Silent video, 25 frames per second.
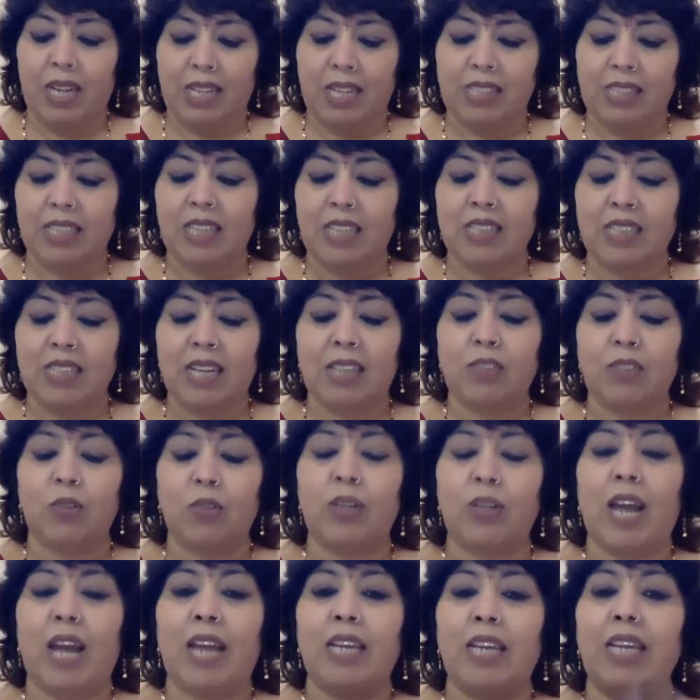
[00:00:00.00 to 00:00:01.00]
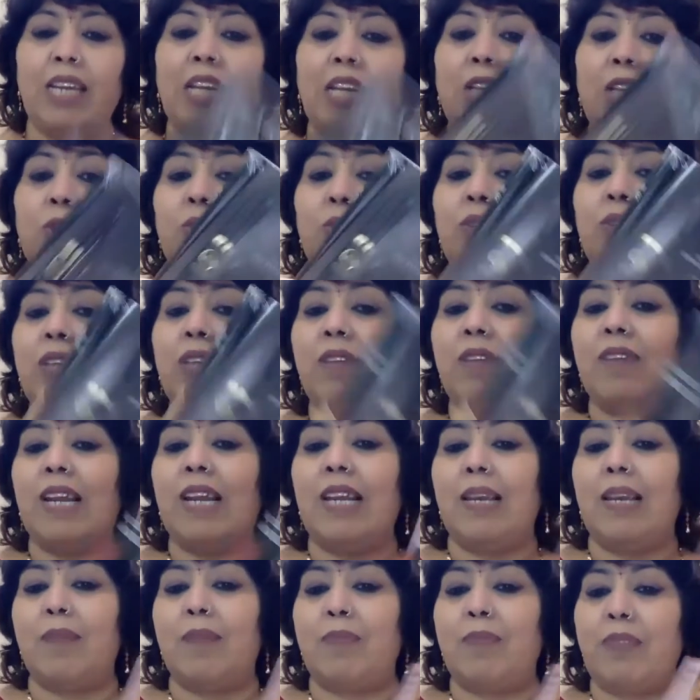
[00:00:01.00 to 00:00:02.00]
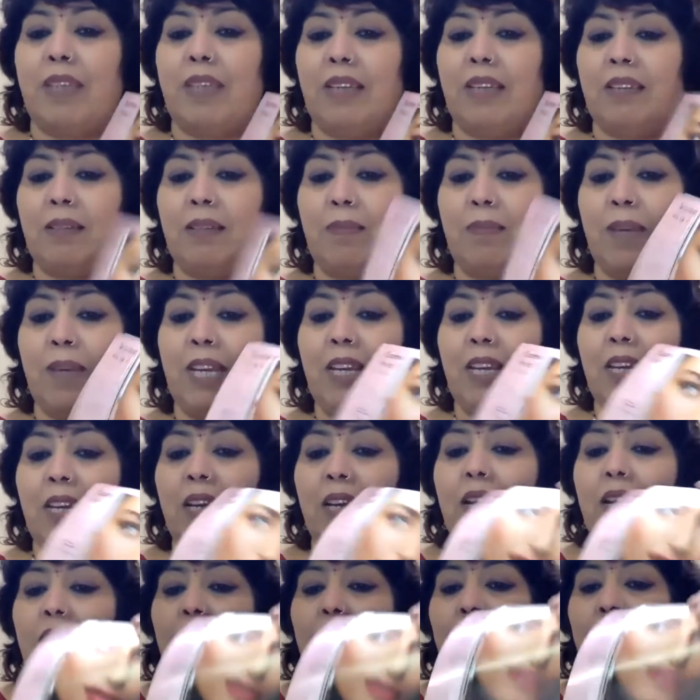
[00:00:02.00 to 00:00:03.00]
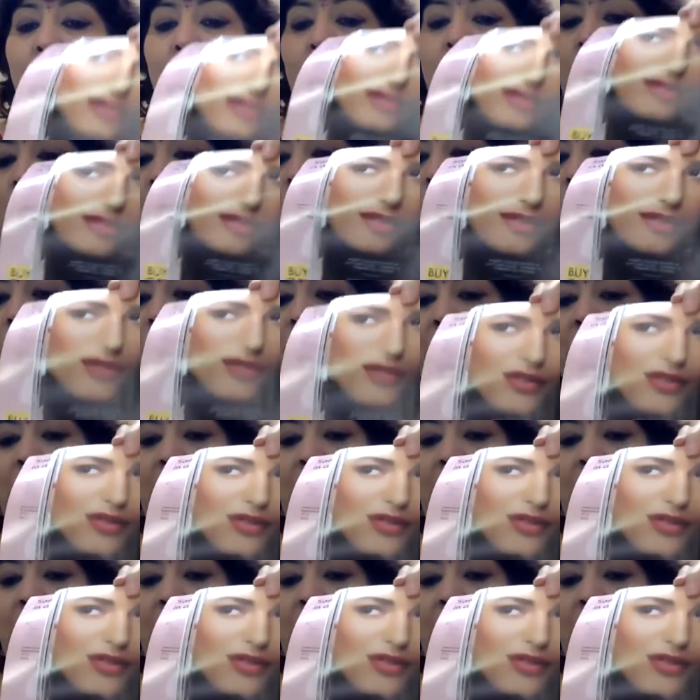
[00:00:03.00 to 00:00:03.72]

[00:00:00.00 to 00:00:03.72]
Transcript: इसके साथ जुडानी की दूसरी वाली लिपस्टिक्स भी जो लॉन्ग स्टे